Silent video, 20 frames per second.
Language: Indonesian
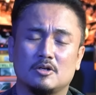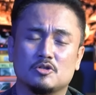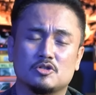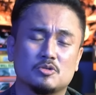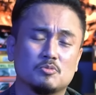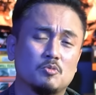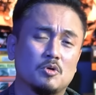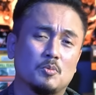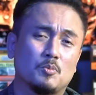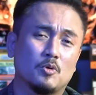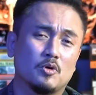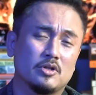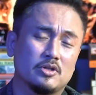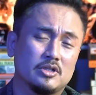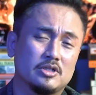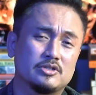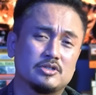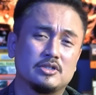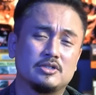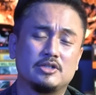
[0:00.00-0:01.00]
kalau semua
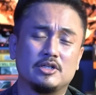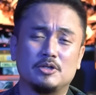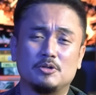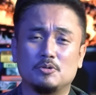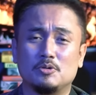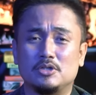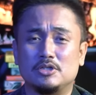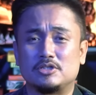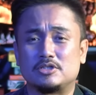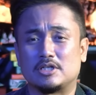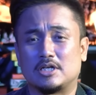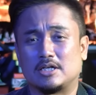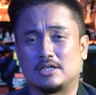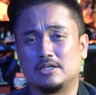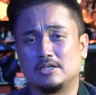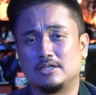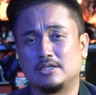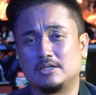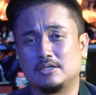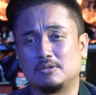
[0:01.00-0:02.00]
politisi di Indonesia
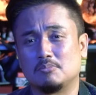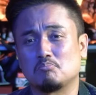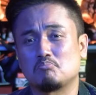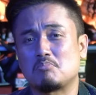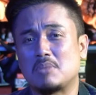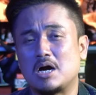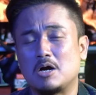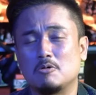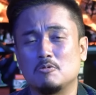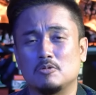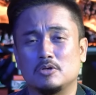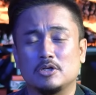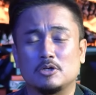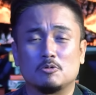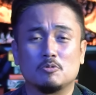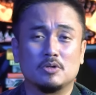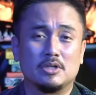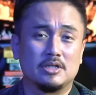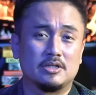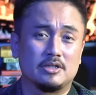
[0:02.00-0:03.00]
ini mau
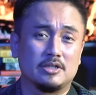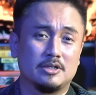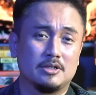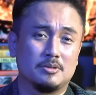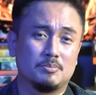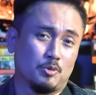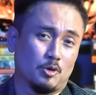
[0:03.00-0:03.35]
dikuliti